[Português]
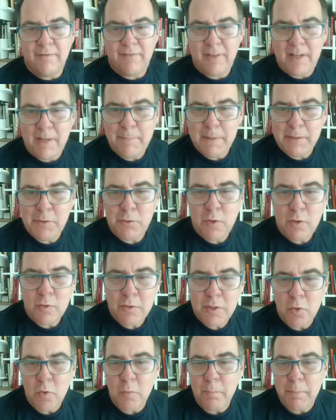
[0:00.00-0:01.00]
Fala pessoal
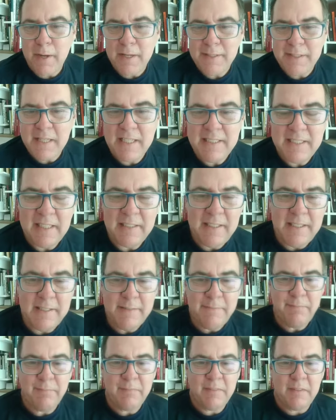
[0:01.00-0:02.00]
que acompanha a CRZD.
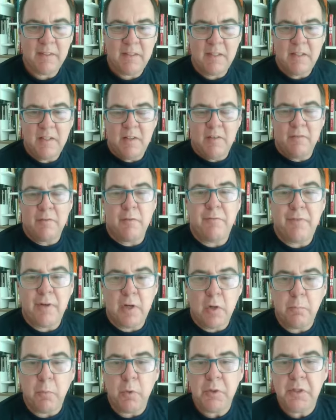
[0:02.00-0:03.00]
Vamos
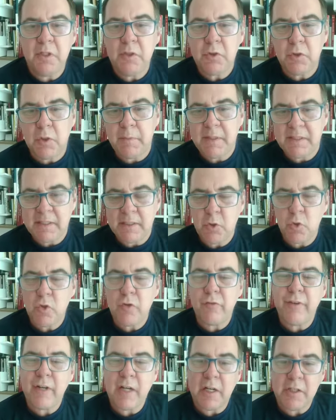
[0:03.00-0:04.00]
falar um pouquinho sobre essas
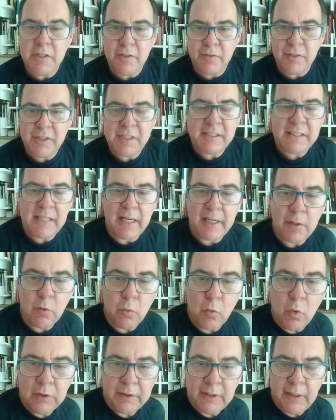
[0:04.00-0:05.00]
justificativas que saíram
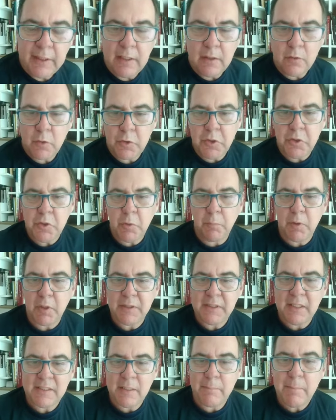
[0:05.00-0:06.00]
ontem, né? Hoje em dia o
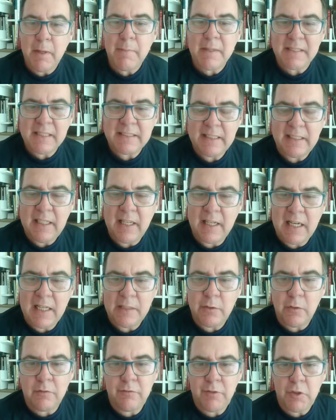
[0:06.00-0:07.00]
processo é bem mais
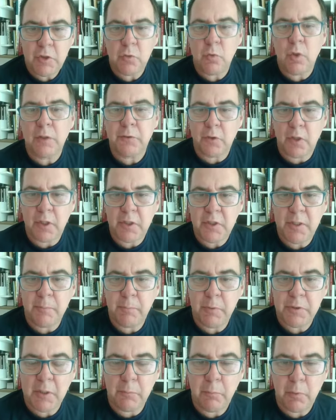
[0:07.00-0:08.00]
acelerado, 24 horas
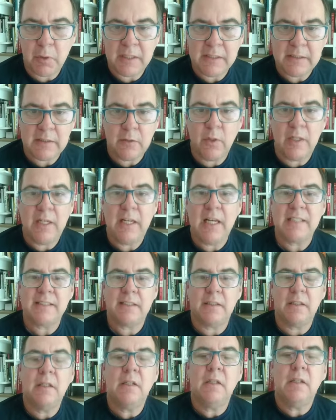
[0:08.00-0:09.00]
depois da apuração, aliás,